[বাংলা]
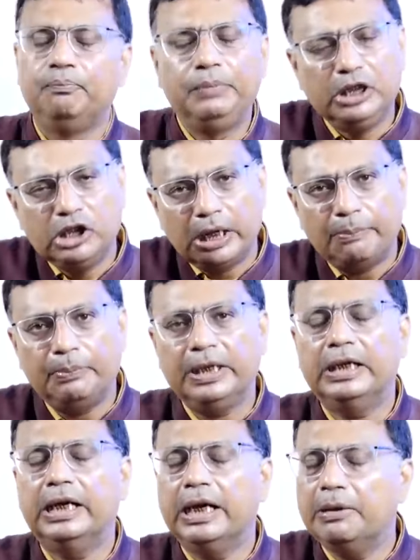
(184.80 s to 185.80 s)

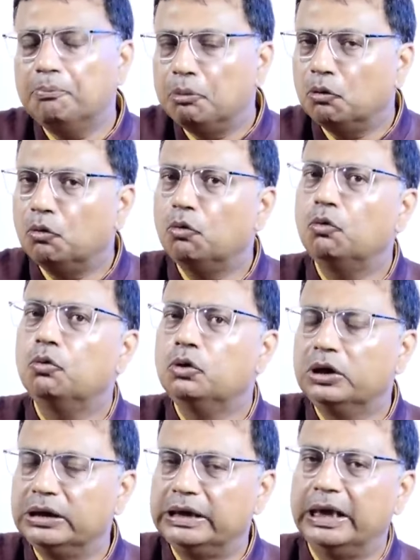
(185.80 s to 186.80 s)
বিজেপিকে
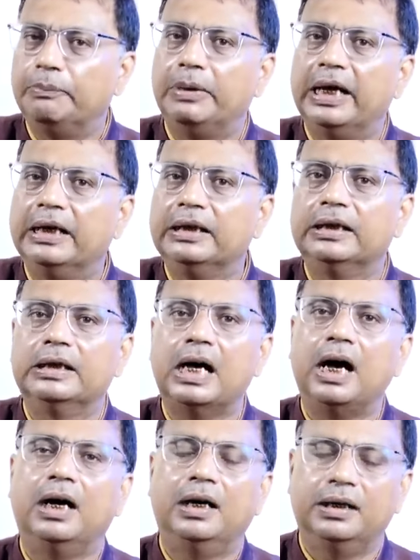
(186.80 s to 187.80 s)
ভোট দেবেন না